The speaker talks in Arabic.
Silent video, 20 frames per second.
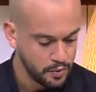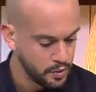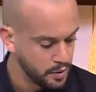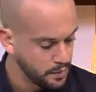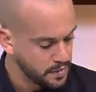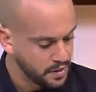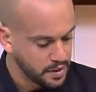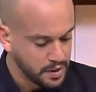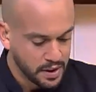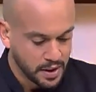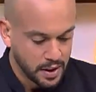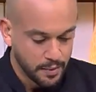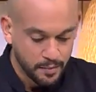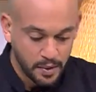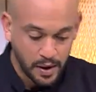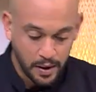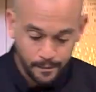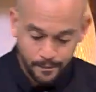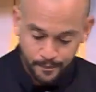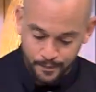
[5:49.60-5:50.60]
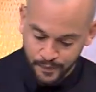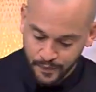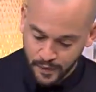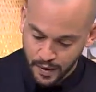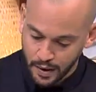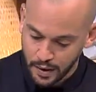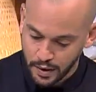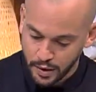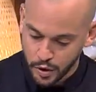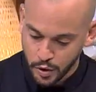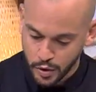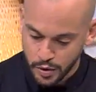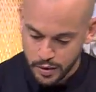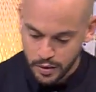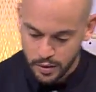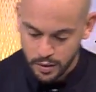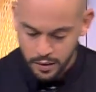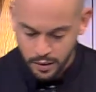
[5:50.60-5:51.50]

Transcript: ونبتدي نجمع الصوص